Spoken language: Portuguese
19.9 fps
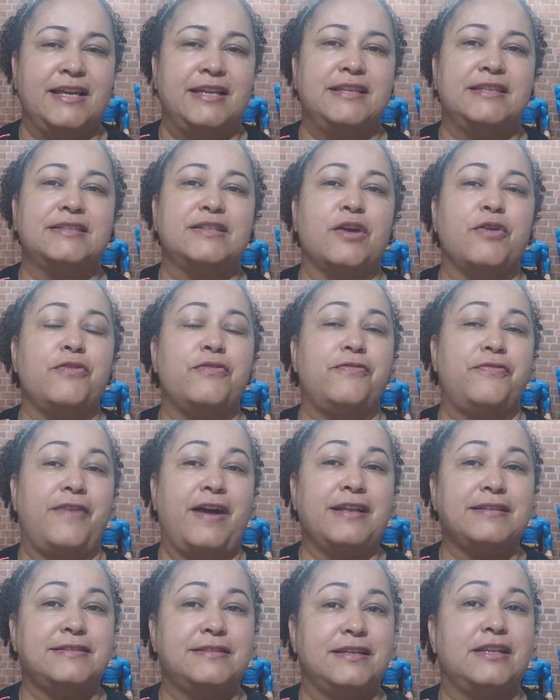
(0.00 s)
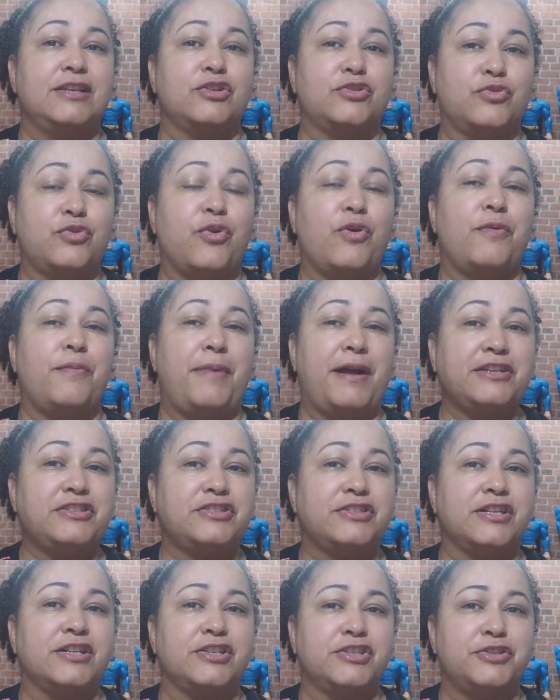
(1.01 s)
Então, facilitou
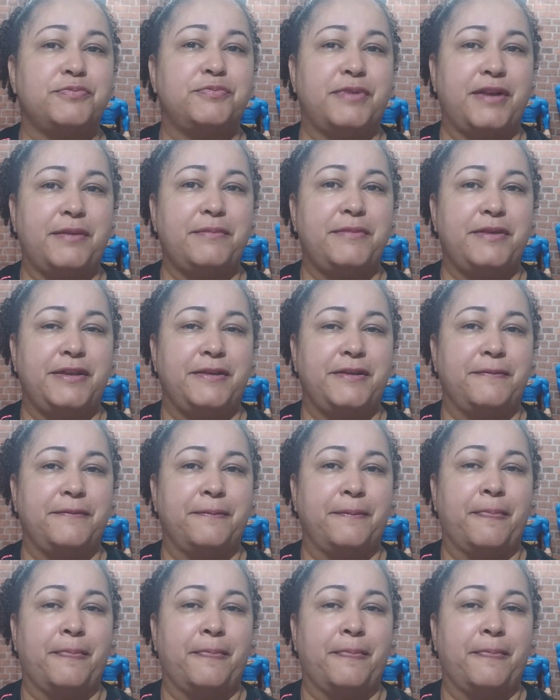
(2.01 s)
bastante para mim.